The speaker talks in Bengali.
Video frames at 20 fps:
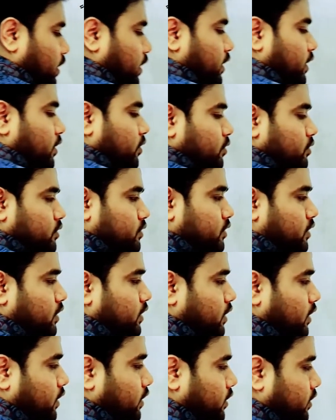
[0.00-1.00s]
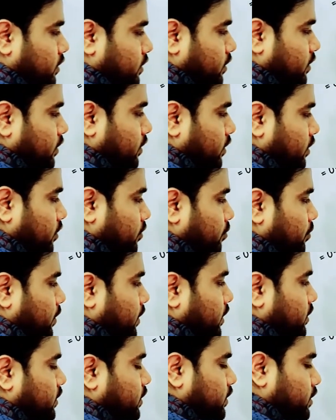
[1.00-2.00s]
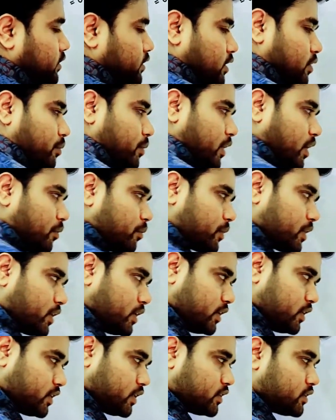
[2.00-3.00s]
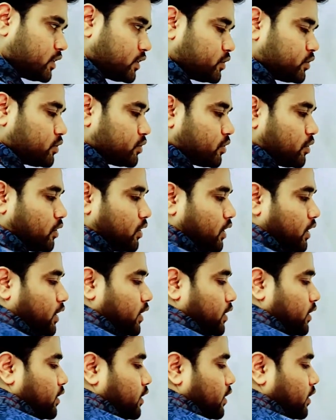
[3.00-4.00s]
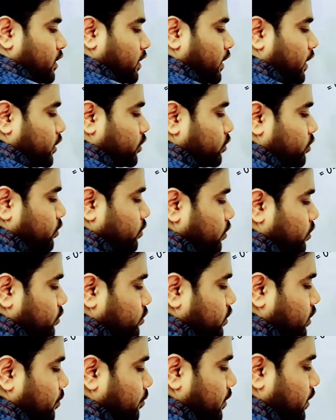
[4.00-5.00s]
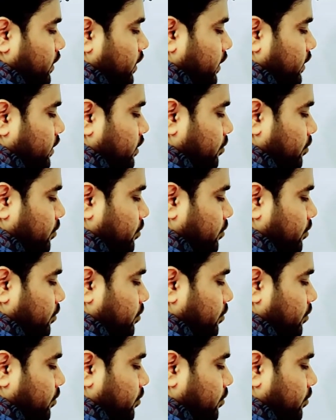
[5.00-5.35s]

তাহলে এটা হচ্ছে কি বি এর সাথে সি প্রাইমকে ইন্টারসেকশন করলে এতটুকু অংশ আমরা